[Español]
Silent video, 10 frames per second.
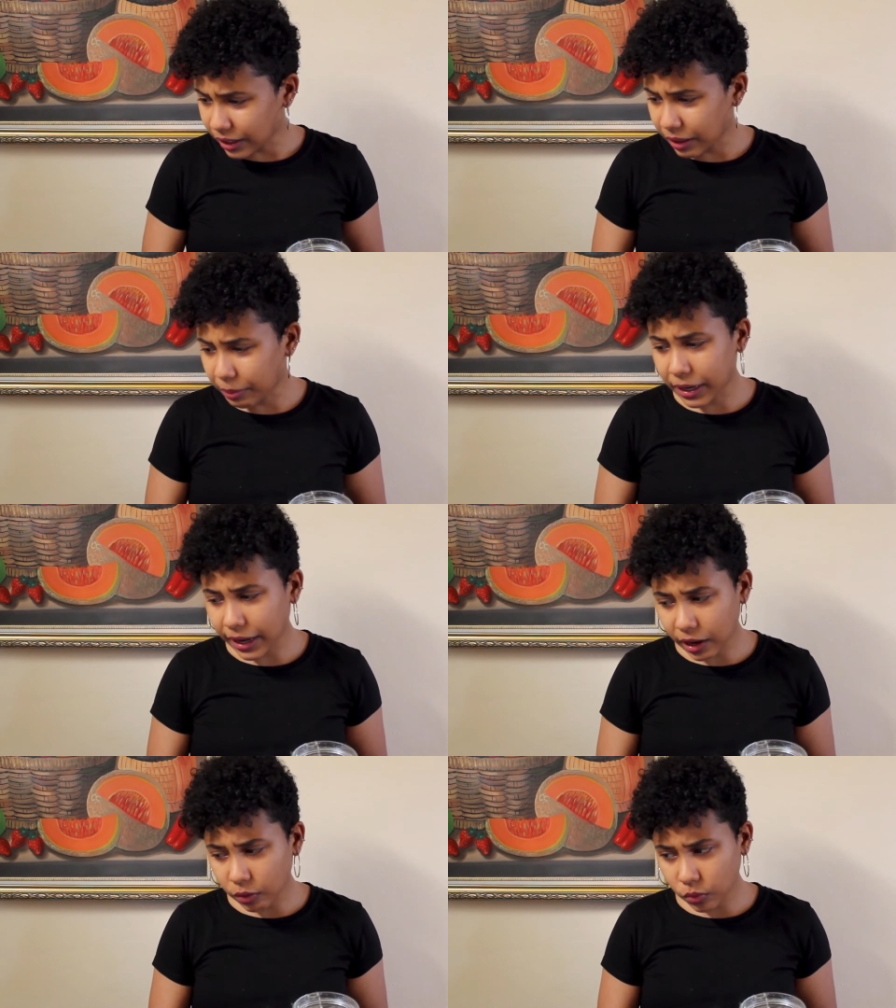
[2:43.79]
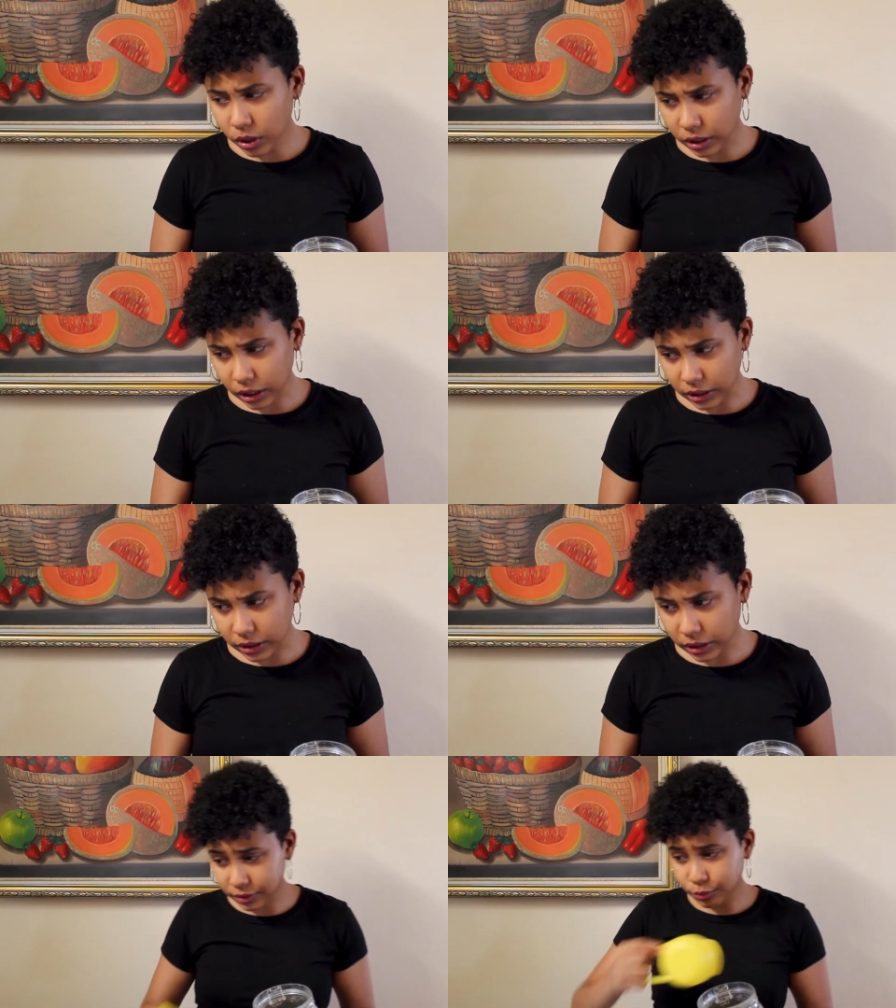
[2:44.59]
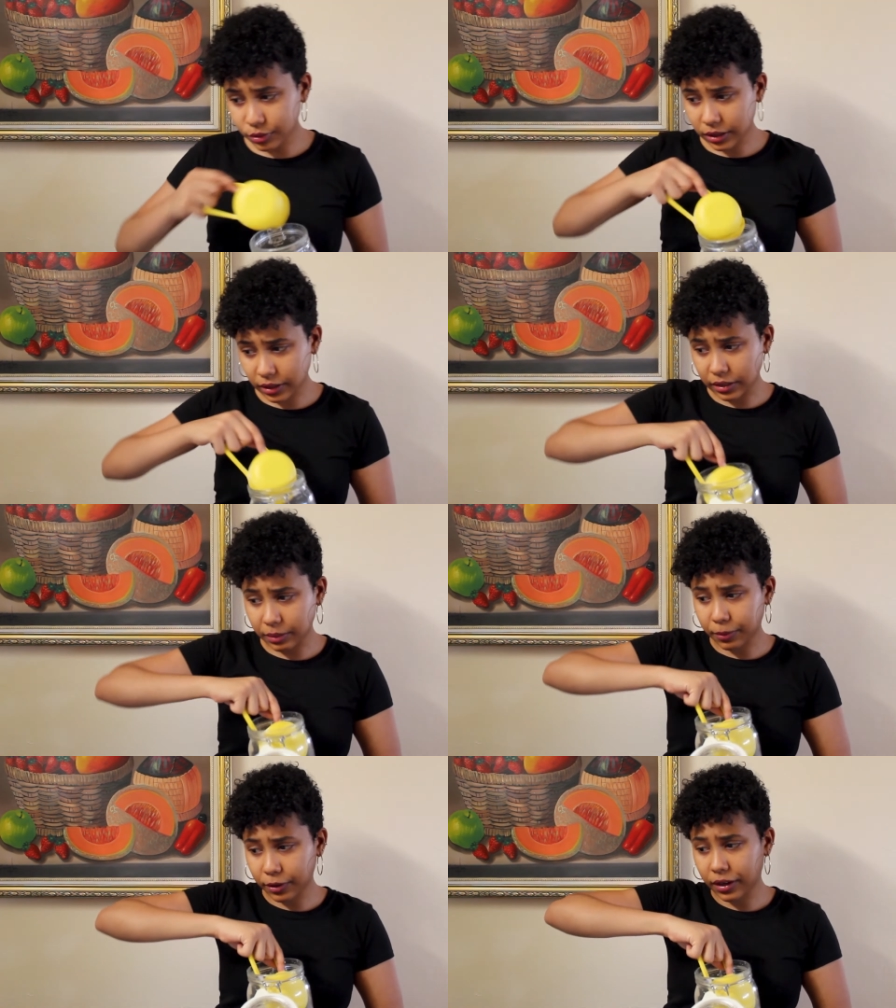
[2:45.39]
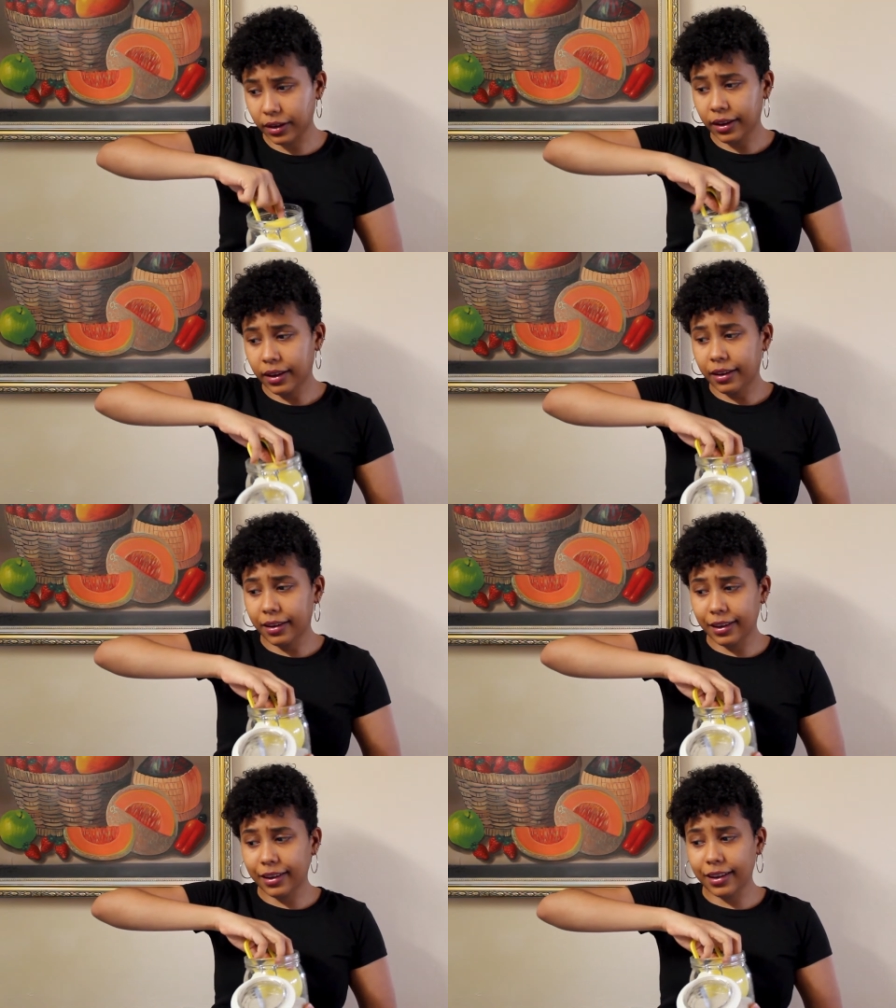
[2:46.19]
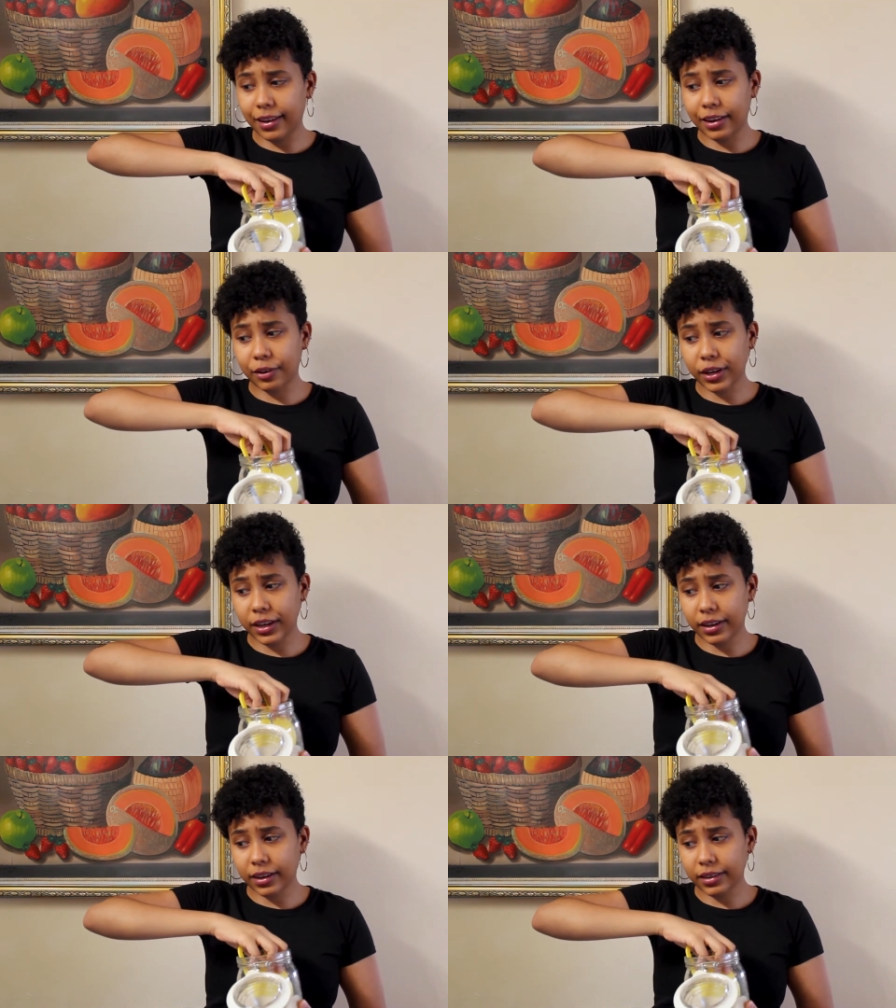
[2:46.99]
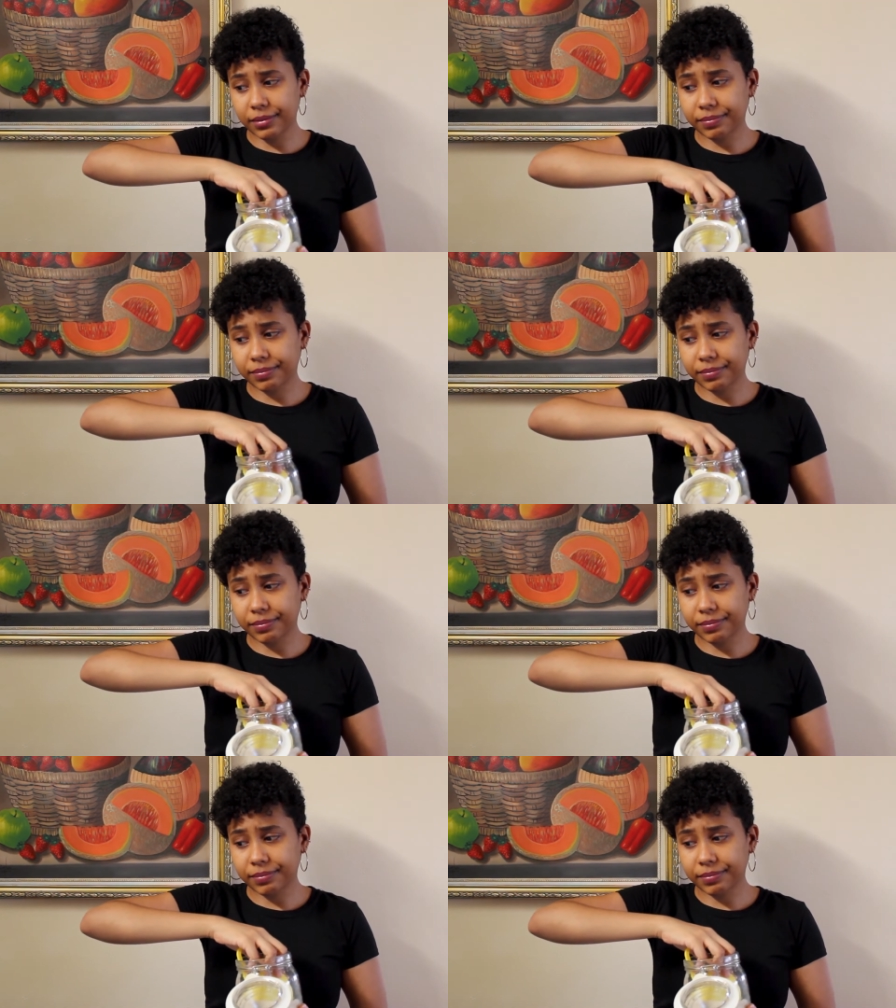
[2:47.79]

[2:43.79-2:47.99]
De verdad es una taza. Es una taza porque en original,